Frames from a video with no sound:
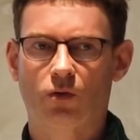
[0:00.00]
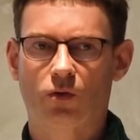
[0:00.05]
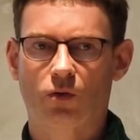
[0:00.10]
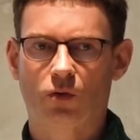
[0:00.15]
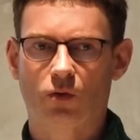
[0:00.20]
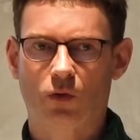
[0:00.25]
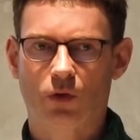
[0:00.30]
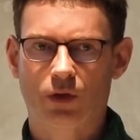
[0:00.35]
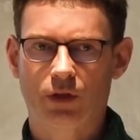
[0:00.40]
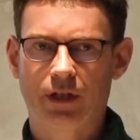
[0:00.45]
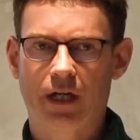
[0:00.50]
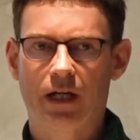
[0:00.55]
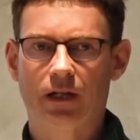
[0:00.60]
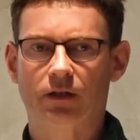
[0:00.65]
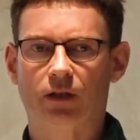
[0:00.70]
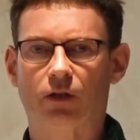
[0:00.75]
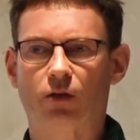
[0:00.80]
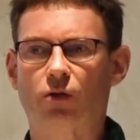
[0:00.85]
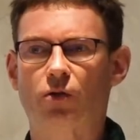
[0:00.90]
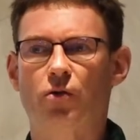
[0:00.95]
多大
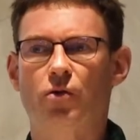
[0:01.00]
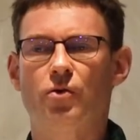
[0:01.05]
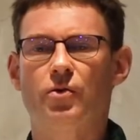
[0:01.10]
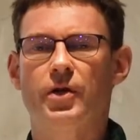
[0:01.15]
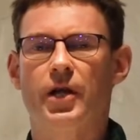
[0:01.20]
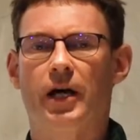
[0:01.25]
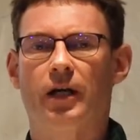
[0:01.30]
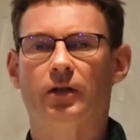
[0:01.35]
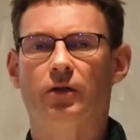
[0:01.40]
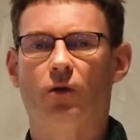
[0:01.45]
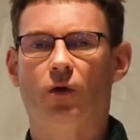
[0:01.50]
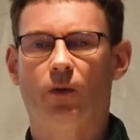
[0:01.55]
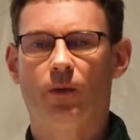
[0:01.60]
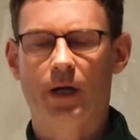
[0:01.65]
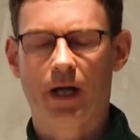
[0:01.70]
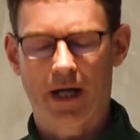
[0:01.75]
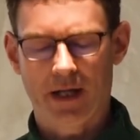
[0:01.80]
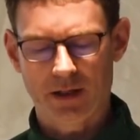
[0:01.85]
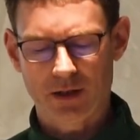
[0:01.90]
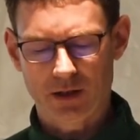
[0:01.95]
的困难，我们
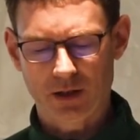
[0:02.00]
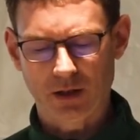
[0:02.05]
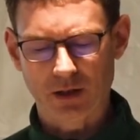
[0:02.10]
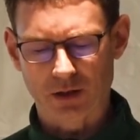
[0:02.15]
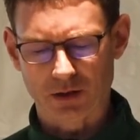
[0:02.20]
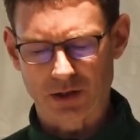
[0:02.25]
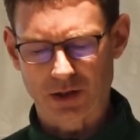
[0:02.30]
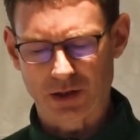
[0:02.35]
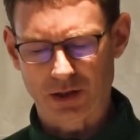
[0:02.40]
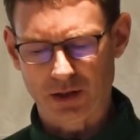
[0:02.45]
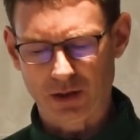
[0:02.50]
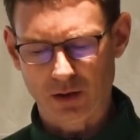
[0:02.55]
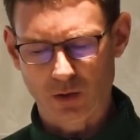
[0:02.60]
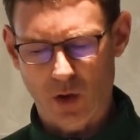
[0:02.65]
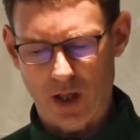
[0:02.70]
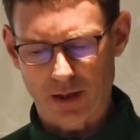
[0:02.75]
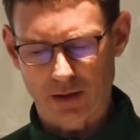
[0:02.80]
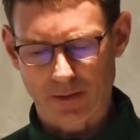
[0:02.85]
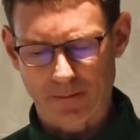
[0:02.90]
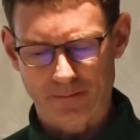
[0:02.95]
还是有希
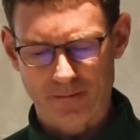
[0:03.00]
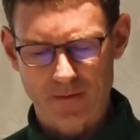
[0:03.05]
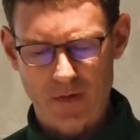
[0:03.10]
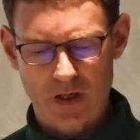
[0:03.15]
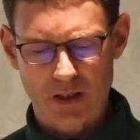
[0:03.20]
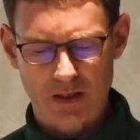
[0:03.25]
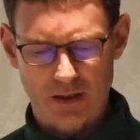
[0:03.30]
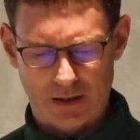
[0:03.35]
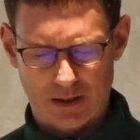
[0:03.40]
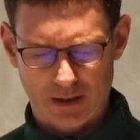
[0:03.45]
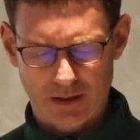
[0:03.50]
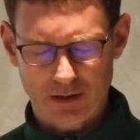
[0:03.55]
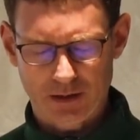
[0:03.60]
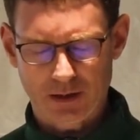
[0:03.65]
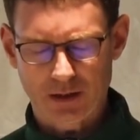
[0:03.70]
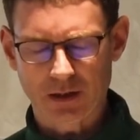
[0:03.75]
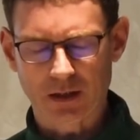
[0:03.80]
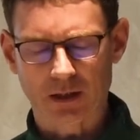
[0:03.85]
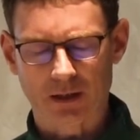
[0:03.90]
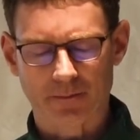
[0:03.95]
望，而
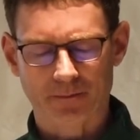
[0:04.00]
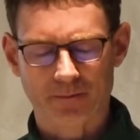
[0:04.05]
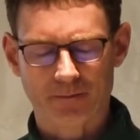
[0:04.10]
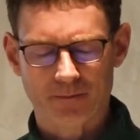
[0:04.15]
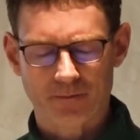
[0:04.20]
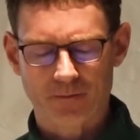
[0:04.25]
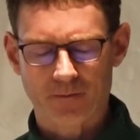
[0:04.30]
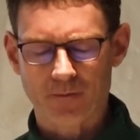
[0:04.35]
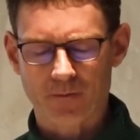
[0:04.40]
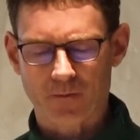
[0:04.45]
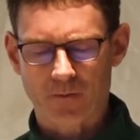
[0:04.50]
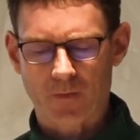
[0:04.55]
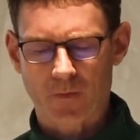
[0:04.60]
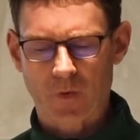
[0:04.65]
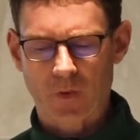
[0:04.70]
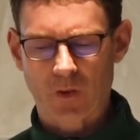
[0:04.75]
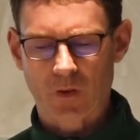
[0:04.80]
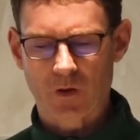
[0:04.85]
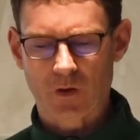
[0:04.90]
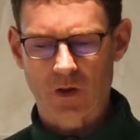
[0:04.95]
且
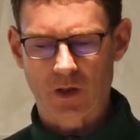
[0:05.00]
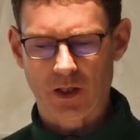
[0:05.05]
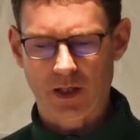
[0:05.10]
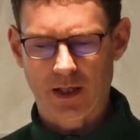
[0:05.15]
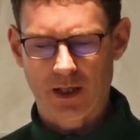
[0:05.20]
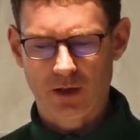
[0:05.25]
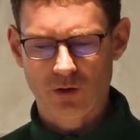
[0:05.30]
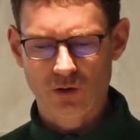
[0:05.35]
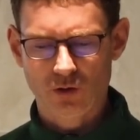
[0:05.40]
天